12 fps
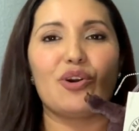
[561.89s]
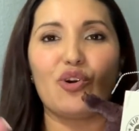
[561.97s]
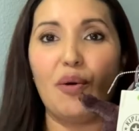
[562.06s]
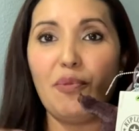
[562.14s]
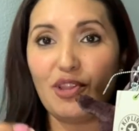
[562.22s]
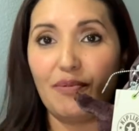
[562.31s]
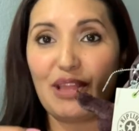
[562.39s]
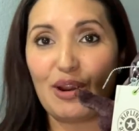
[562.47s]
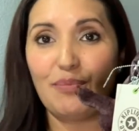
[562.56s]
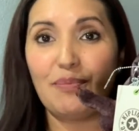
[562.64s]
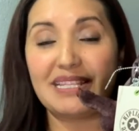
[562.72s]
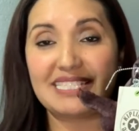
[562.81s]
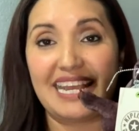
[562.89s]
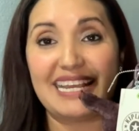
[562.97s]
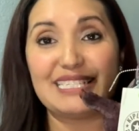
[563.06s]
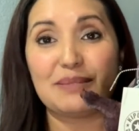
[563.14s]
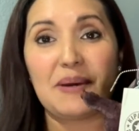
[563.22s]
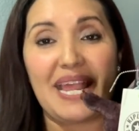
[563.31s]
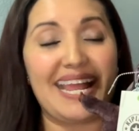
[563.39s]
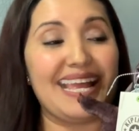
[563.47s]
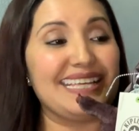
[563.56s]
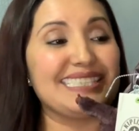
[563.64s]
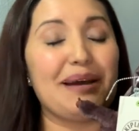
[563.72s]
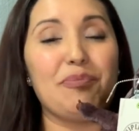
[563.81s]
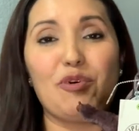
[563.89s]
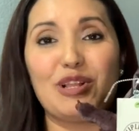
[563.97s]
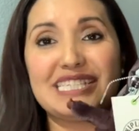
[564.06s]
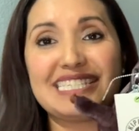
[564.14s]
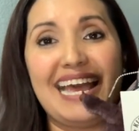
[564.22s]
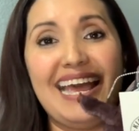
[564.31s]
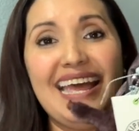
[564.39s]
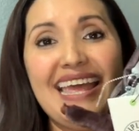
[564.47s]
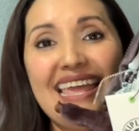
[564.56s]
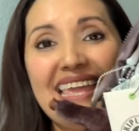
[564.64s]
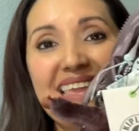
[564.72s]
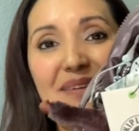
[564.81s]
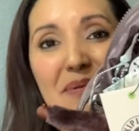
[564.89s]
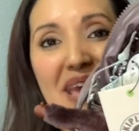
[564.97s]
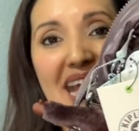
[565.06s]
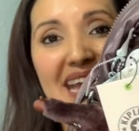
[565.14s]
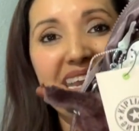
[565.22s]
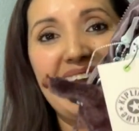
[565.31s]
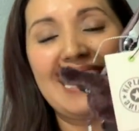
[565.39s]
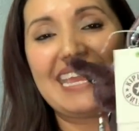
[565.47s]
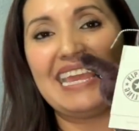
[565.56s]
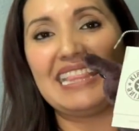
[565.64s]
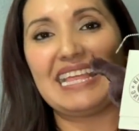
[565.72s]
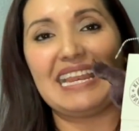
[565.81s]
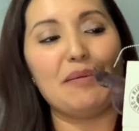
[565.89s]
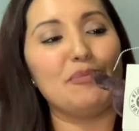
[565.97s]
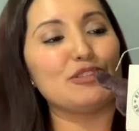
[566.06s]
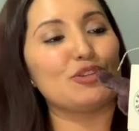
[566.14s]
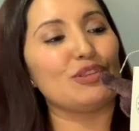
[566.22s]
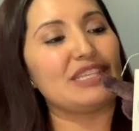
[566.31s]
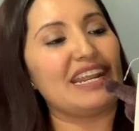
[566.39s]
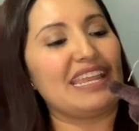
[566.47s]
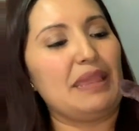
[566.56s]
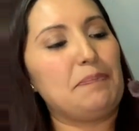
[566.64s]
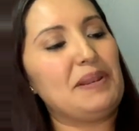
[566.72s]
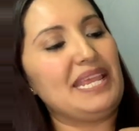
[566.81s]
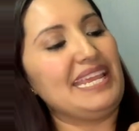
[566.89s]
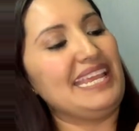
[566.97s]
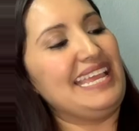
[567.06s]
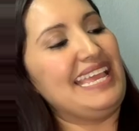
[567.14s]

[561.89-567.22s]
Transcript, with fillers: Como vieron mensajes para esa bolsa y vean, aquí tenemos otra Kipling.